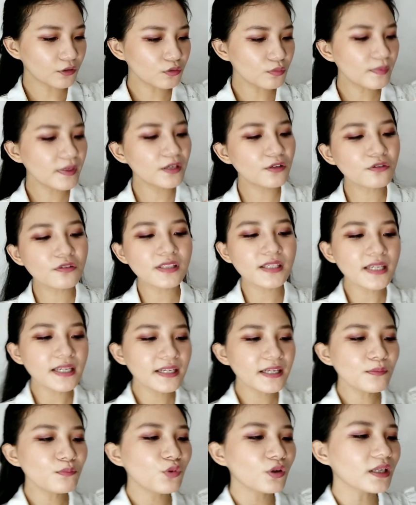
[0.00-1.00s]
bingung sih
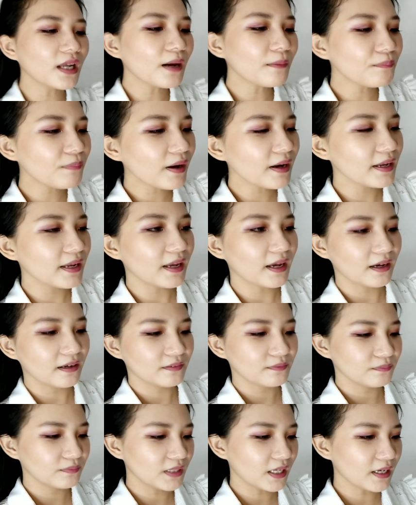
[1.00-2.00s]
ini buat apa ya
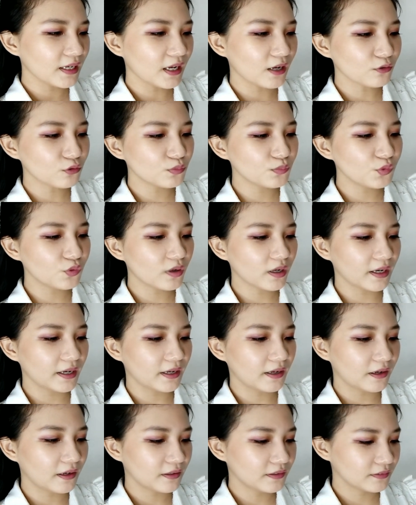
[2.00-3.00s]
ntar ya aku buka
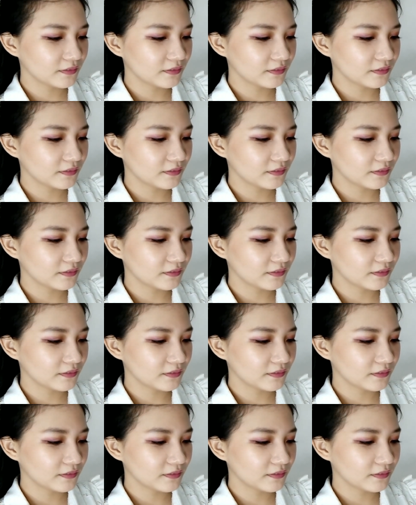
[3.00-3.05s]
ya